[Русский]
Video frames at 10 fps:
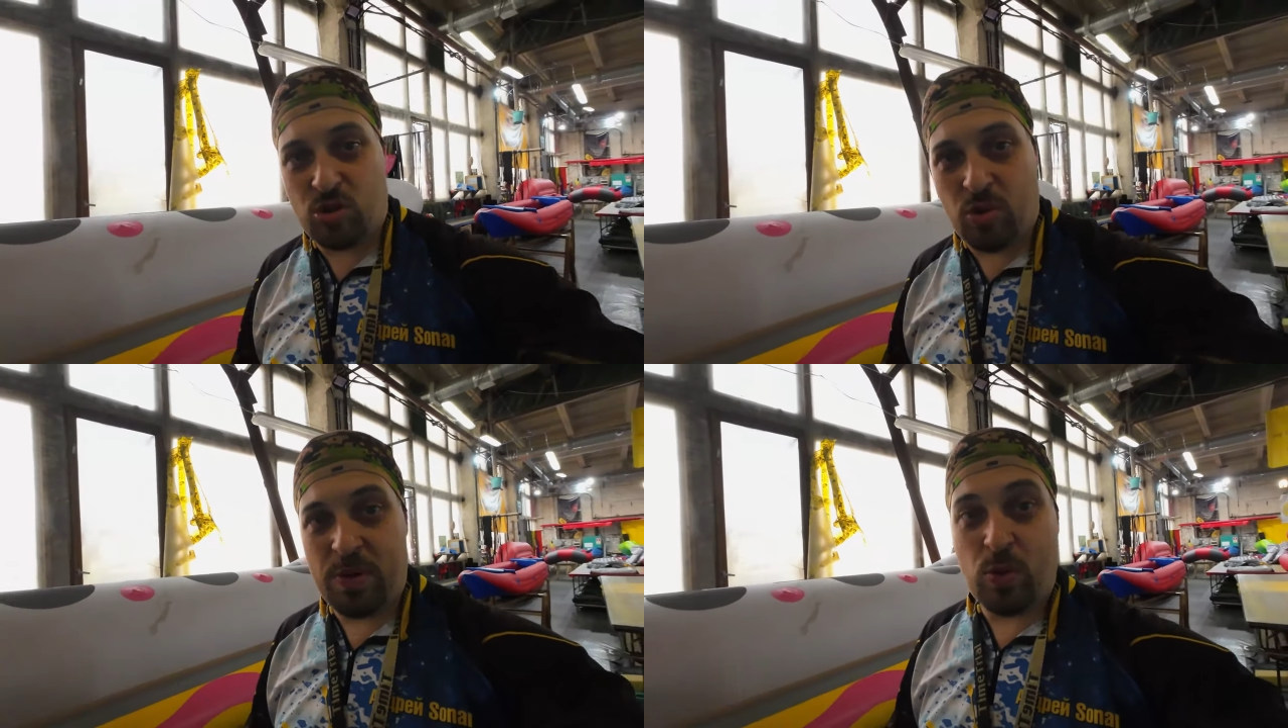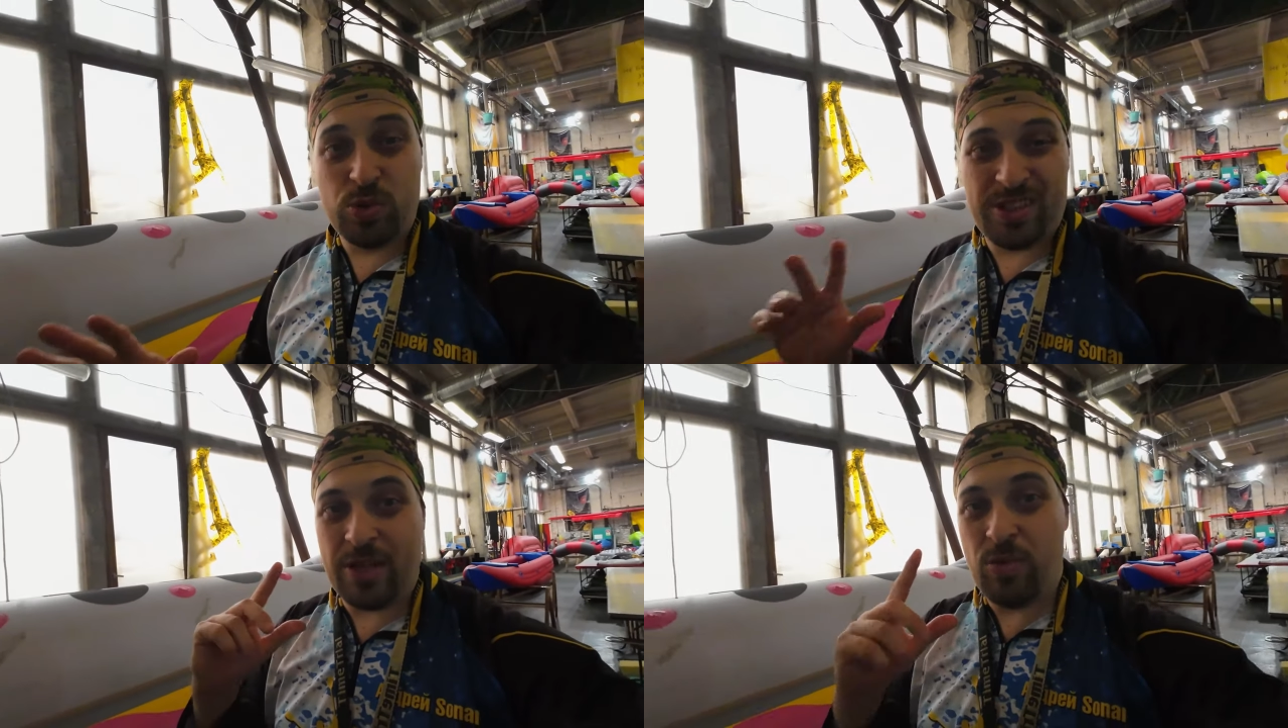чтобы
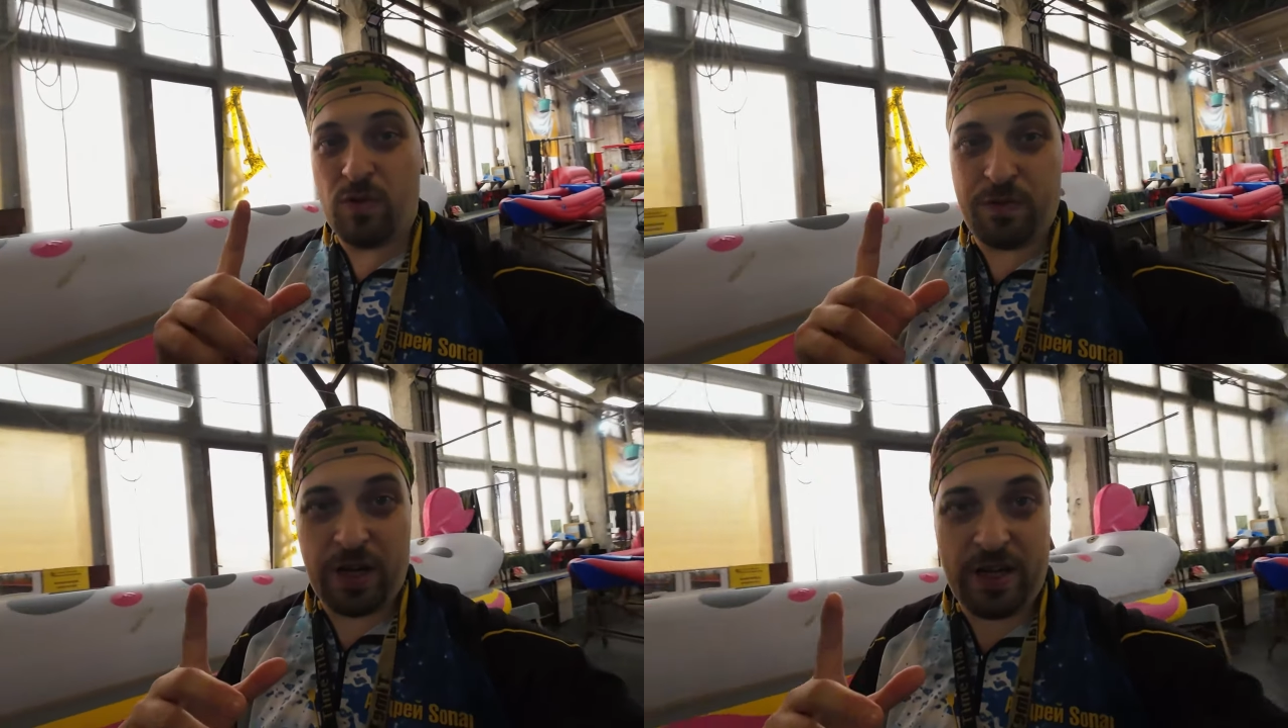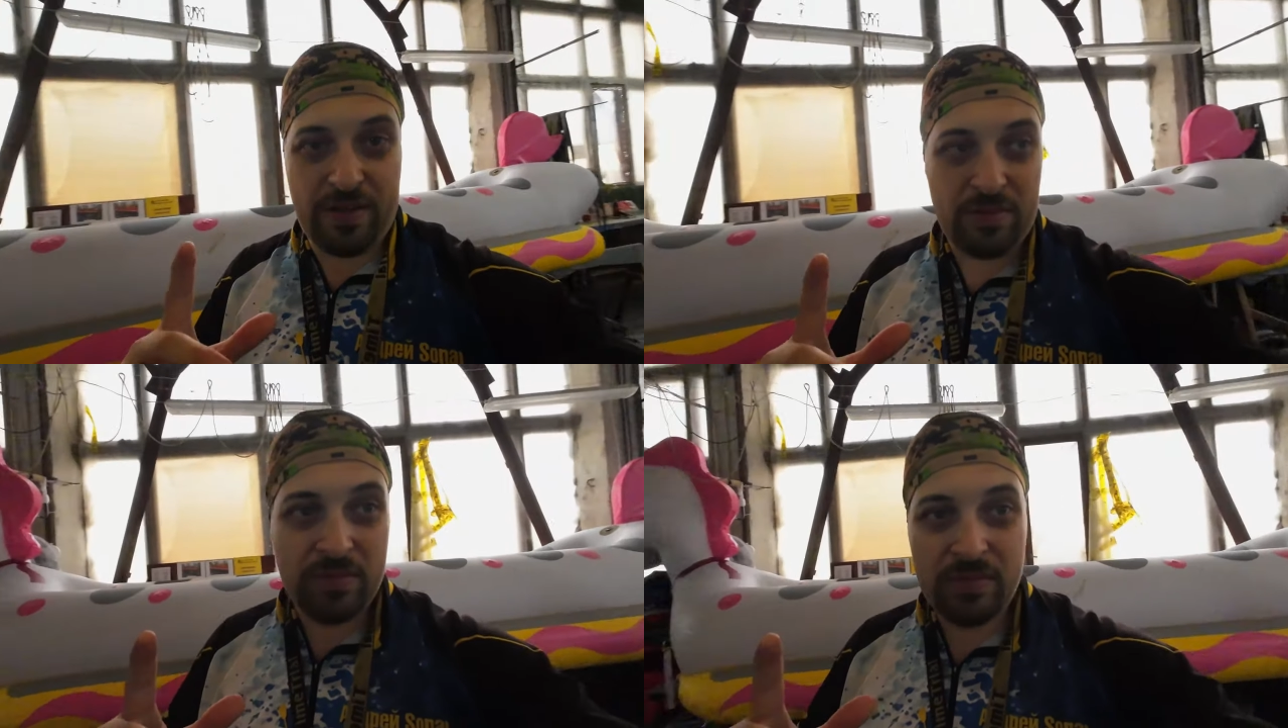
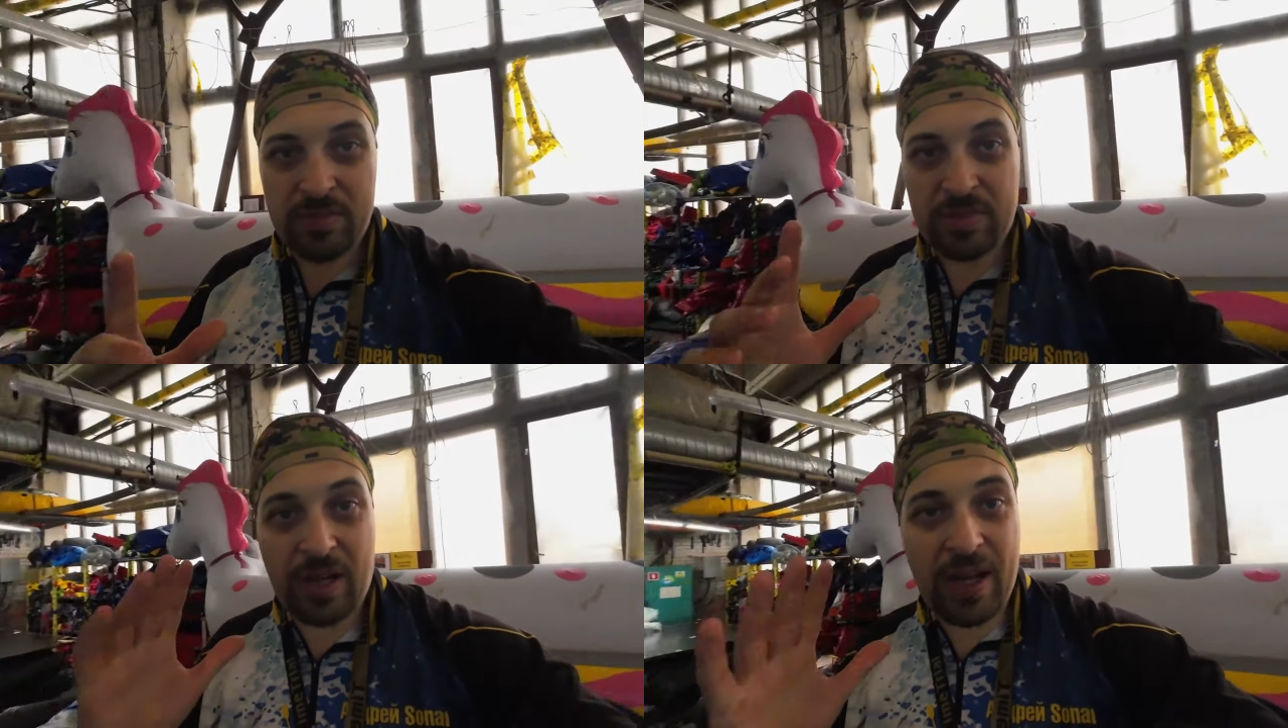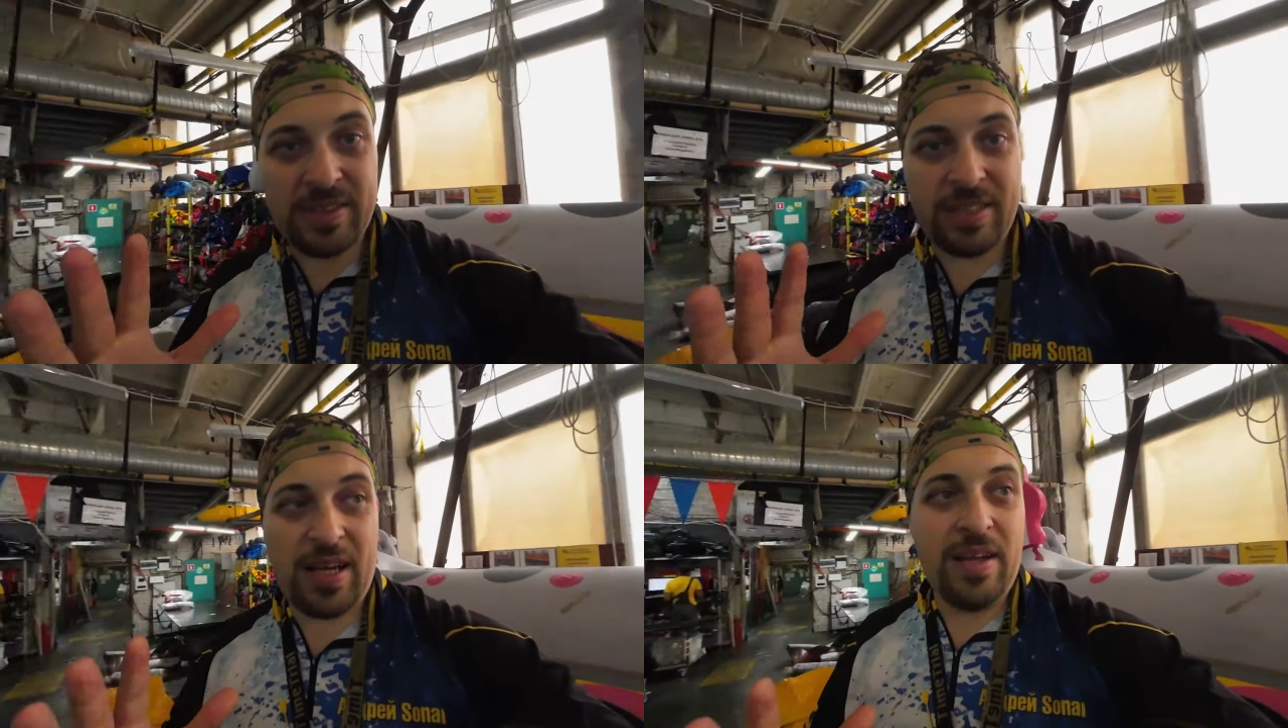установка
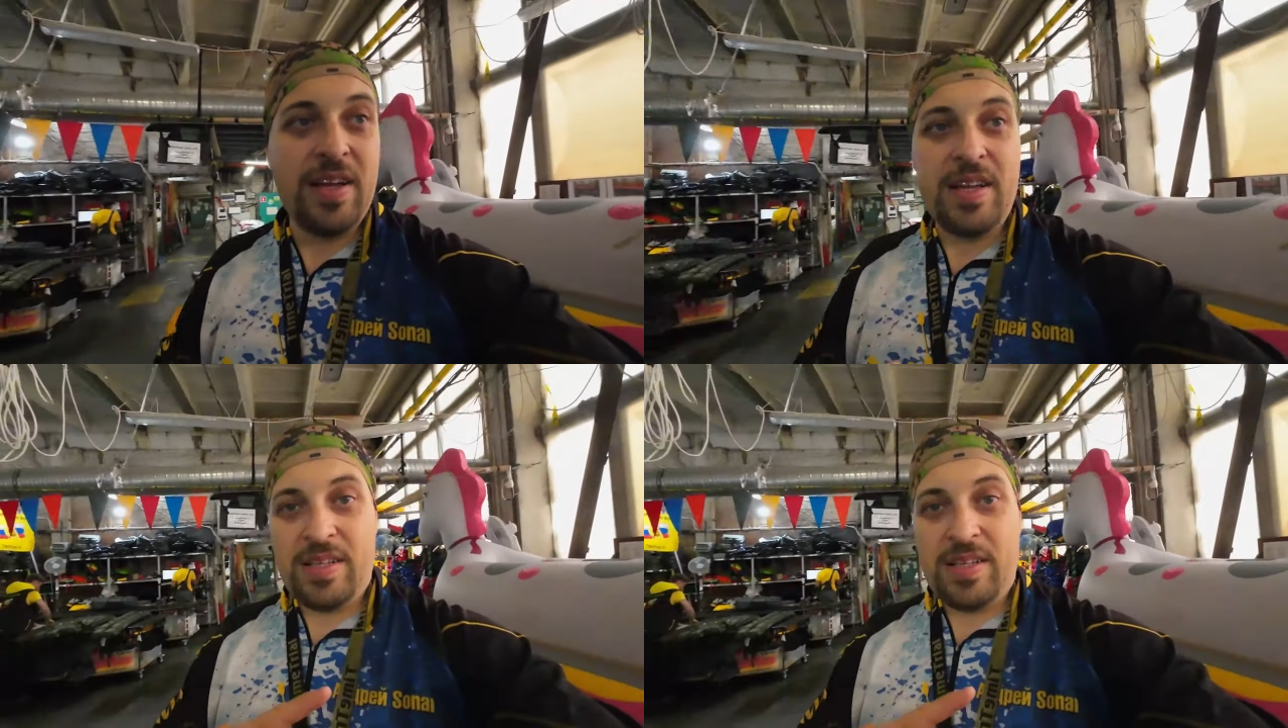транса